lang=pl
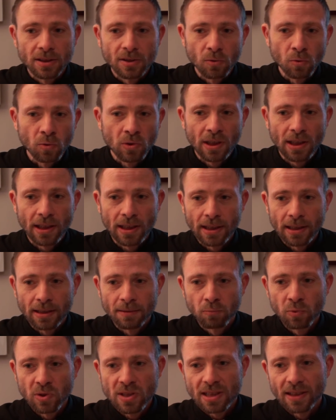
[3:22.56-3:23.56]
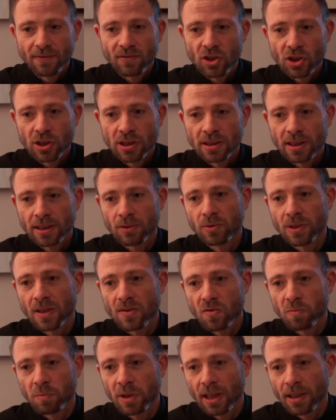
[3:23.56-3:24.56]
ultra błyskawiczny rachunek
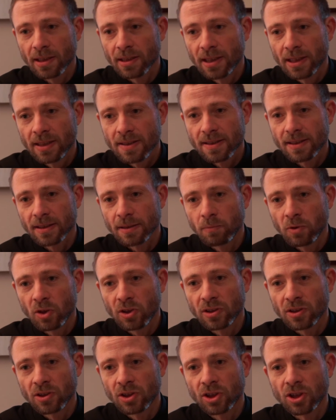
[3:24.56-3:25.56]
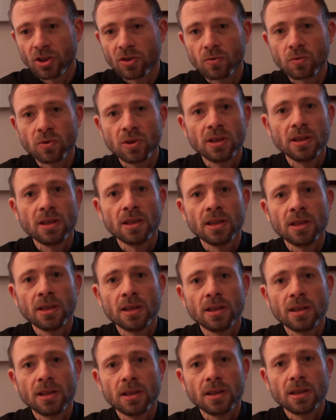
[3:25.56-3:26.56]
sumienia z tych minionych 10 dni,
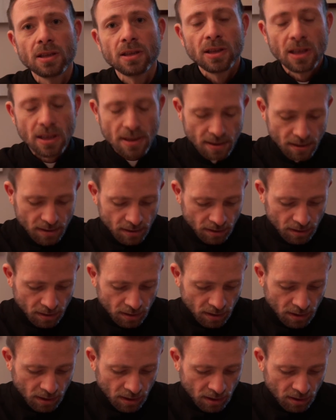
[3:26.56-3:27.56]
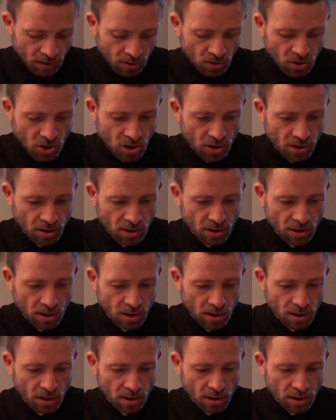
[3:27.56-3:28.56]
jest y, to, czy
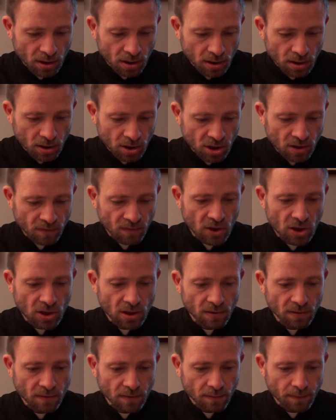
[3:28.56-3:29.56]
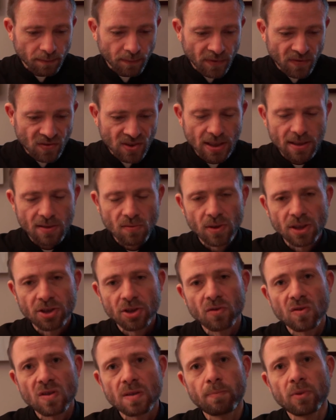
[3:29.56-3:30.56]
rzeczywiście w sercu
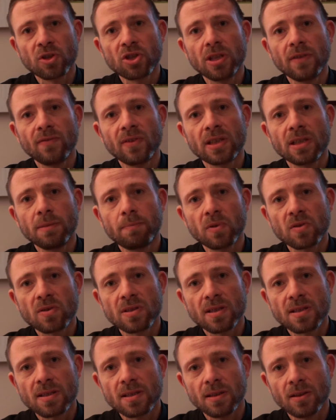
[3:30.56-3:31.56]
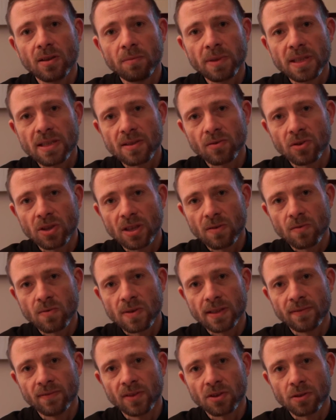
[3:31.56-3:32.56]
naszego spojrzenia na Wielki Post jest obecność
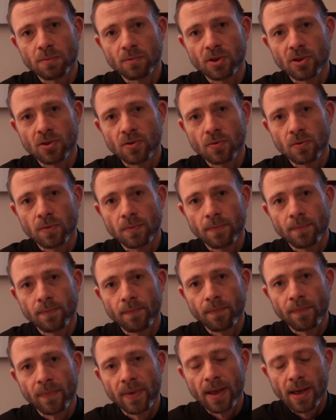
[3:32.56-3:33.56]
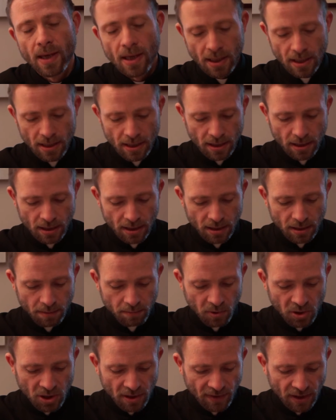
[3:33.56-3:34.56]
Jezusa w naszym życiu.
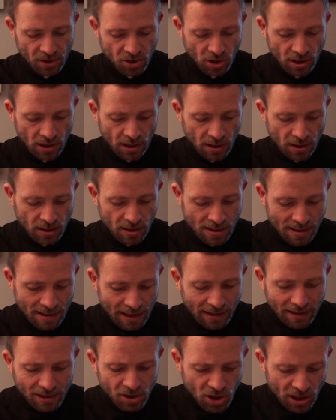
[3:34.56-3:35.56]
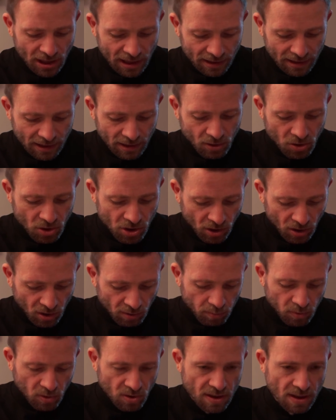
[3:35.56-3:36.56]
Ponieważ zlękli się dlatego, że
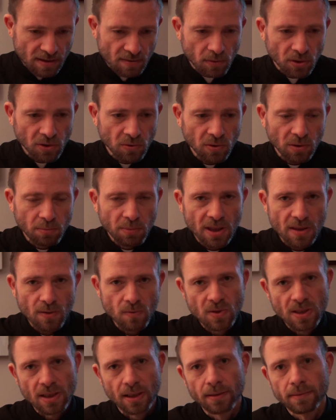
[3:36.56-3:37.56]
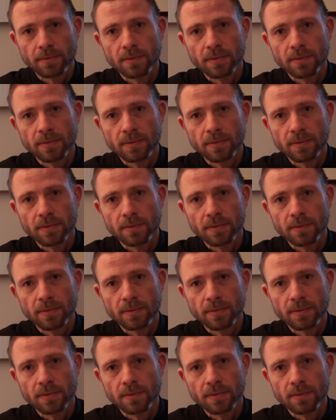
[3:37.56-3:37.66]
obok zasłonił im Jezusa.